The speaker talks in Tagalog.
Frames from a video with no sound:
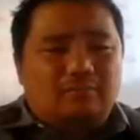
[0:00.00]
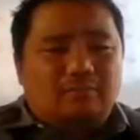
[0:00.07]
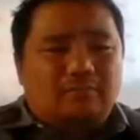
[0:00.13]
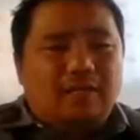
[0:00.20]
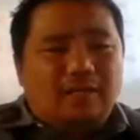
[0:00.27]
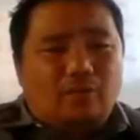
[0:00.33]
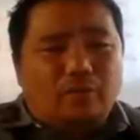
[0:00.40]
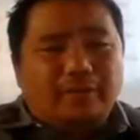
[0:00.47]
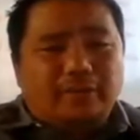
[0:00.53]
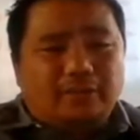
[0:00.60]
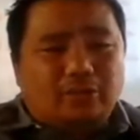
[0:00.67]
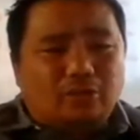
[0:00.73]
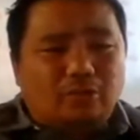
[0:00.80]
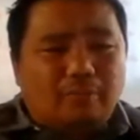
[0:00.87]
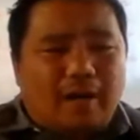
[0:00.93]

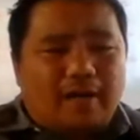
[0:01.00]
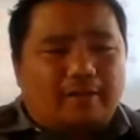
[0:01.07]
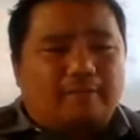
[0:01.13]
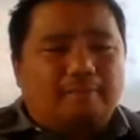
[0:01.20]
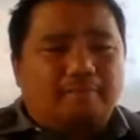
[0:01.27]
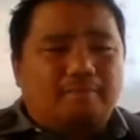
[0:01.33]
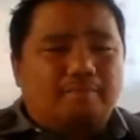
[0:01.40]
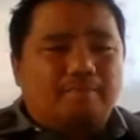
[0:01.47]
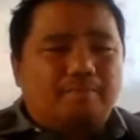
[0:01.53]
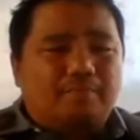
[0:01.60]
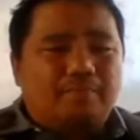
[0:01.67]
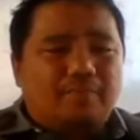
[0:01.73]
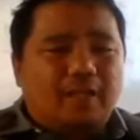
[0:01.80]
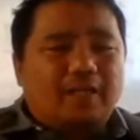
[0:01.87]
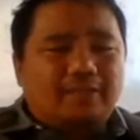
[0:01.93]
nag-question man
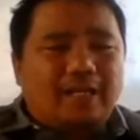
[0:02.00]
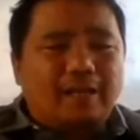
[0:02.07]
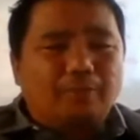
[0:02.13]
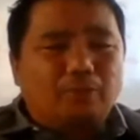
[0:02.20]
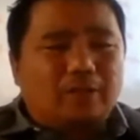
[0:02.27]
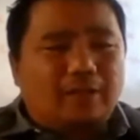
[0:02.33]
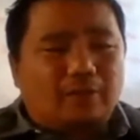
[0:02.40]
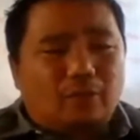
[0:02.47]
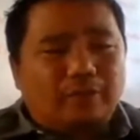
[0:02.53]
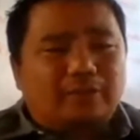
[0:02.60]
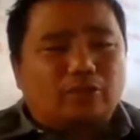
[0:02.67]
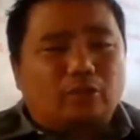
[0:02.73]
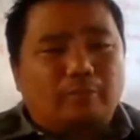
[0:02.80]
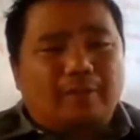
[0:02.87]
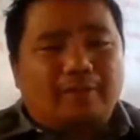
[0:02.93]
ang Talmud
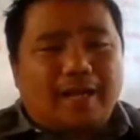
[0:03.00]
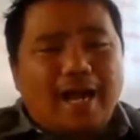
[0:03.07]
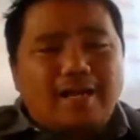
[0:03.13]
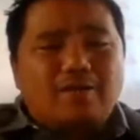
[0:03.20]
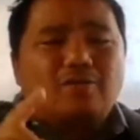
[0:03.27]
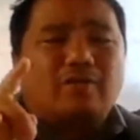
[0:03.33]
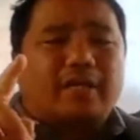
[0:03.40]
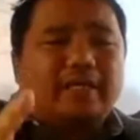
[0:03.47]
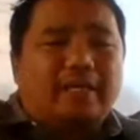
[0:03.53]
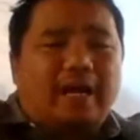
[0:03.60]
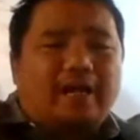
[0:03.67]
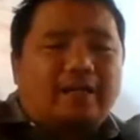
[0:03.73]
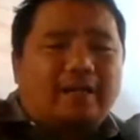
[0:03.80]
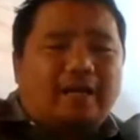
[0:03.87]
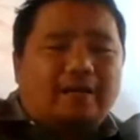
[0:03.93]
nag-question man nganong
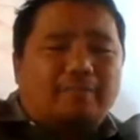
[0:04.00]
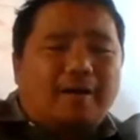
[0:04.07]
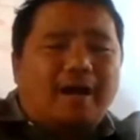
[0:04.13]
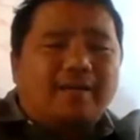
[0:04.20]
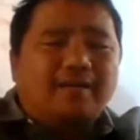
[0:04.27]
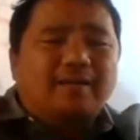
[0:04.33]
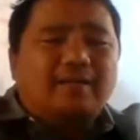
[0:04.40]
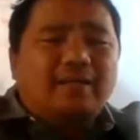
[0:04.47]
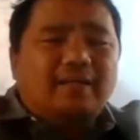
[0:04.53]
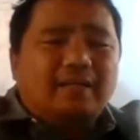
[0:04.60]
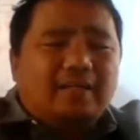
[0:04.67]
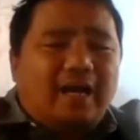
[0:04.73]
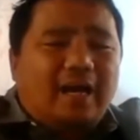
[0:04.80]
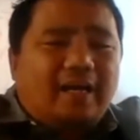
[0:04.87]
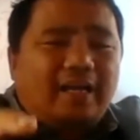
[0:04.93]
kinahanglan man
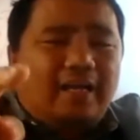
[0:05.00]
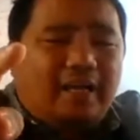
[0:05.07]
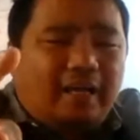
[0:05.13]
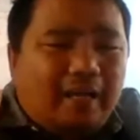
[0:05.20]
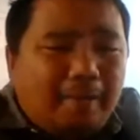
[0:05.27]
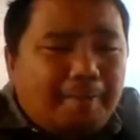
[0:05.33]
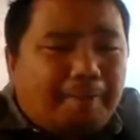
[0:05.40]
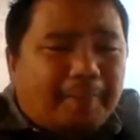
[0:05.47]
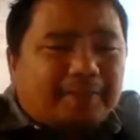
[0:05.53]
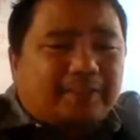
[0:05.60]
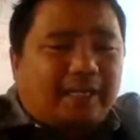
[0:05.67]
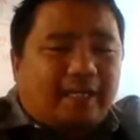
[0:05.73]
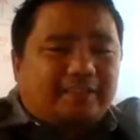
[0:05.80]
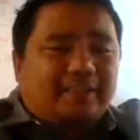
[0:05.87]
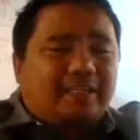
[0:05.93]
nga
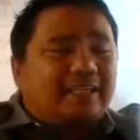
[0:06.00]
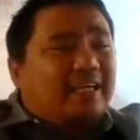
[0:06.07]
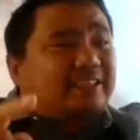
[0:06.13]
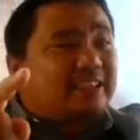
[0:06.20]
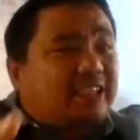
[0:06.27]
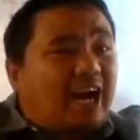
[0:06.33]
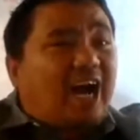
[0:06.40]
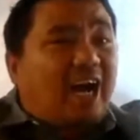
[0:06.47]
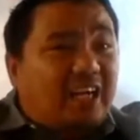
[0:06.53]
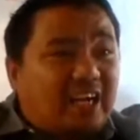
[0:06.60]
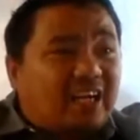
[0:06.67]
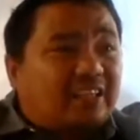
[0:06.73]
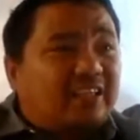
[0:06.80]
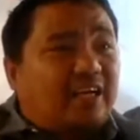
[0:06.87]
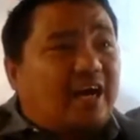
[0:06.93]
i-emphasize na siya
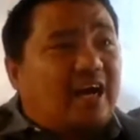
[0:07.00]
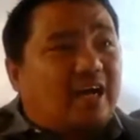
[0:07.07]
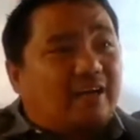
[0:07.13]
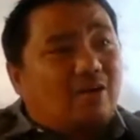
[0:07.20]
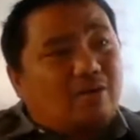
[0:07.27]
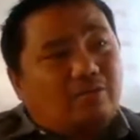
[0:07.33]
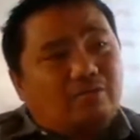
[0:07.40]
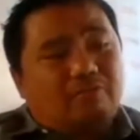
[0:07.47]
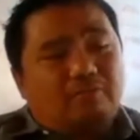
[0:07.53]
anak ni Aaron